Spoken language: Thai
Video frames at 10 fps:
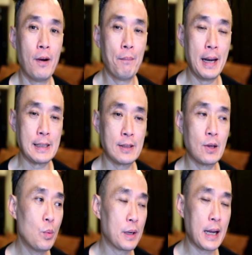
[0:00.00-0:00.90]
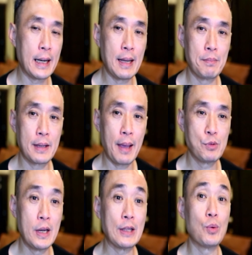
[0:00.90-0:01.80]
มันอาจจะต้องร่วมกับการทำแคปซู
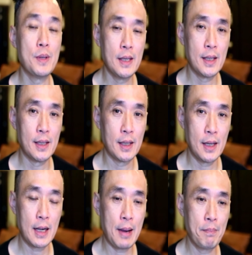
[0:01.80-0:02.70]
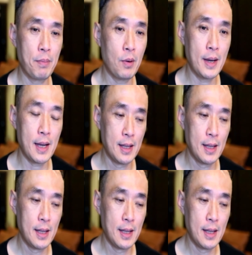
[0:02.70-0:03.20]
ลเล็กโตมี่นะครับเพราะว่า